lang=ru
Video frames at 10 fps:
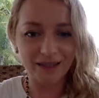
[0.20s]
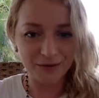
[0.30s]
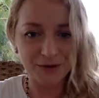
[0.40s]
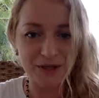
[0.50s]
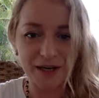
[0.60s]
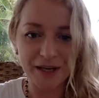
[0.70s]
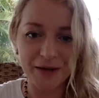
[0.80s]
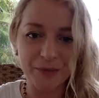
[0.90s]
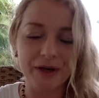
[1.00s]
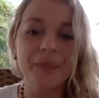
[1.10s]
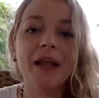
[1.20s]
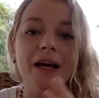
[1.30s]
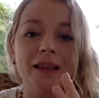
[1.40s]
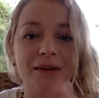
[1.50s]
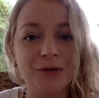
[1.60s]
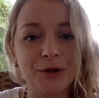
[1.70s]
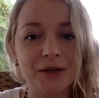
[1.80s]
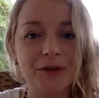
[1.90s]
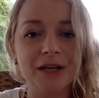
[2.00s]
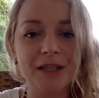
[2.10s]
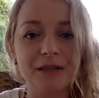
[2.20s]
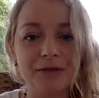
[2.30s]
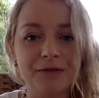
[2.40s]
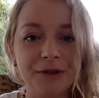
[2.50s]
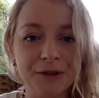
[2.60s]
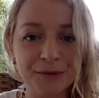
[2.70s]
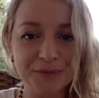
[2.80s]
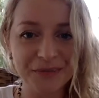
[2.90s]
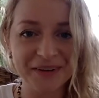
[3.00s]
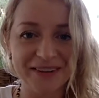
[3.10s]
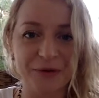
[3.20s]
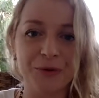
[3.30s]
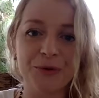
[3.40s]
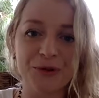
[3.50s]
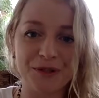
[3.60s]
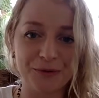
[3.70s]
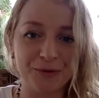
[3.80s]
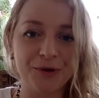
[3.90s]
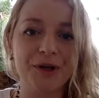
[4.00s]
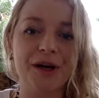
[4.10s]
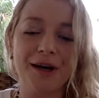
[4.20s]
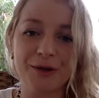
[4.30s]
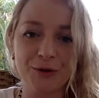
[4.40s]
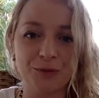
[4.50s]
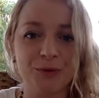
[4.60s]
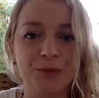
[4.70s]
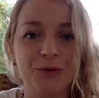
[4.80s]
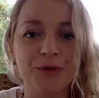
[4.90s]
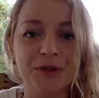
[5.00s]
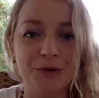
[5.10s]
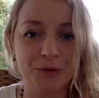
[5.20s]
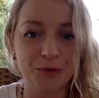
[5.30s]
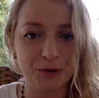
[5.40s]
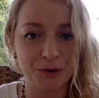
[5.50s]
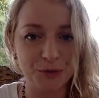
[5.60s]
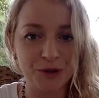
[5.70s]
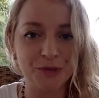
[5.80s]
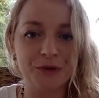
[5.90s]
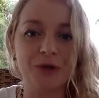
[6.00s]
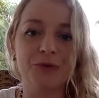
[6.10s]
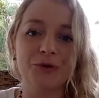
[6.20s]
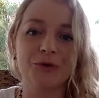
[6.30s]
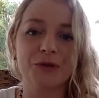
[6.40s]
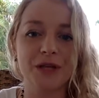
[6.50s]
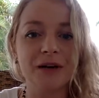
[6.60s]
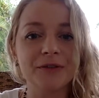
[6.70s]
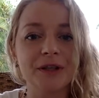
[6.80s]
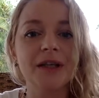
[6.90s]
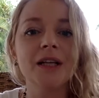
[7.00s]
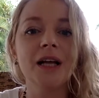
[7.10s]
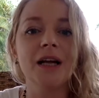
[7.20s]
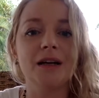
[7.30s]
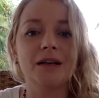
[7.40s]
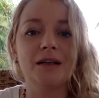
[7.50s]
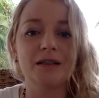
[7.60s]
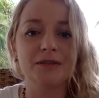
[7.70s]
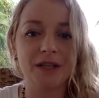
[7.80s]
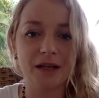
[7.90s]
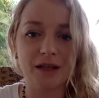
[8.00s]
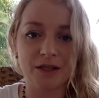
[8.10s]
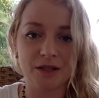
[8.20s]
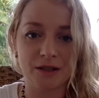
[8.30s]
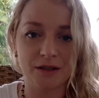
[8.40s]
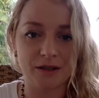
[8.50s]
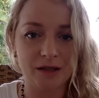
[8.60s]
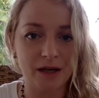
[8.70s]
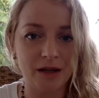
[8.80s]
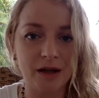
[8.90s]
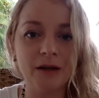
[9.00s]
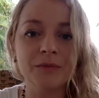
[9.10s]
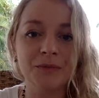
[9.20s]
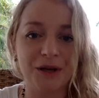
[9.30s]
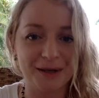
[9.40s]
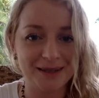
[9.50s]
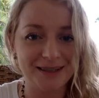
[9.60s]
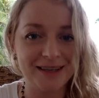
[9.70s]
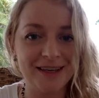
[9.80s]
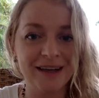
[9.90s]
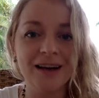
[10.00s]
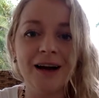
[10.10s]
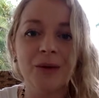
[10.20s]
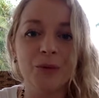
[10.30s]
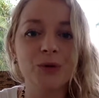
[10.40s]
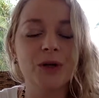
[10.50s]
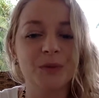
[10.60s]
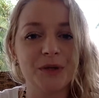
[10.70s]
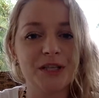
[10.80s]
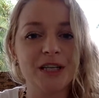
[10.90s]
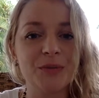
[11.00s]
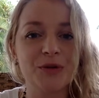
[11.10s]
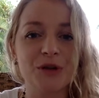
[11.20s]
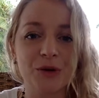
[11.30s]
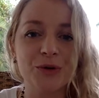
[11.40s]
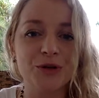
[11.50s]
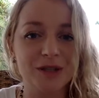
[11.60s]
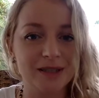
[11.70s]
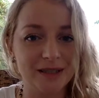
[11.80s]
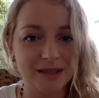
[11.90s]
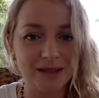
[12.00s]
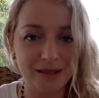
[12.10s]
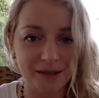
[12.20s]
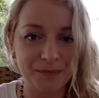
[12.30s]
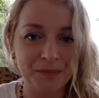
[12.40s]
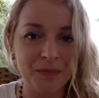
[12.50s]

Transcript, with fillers: Здравствуйте, дорогие мои! Давно я не выходила в эфир, но сегодня особый повод, особый случай, потому что завтра э, вся наша страна, Россия, будет отмечать Международный женский день.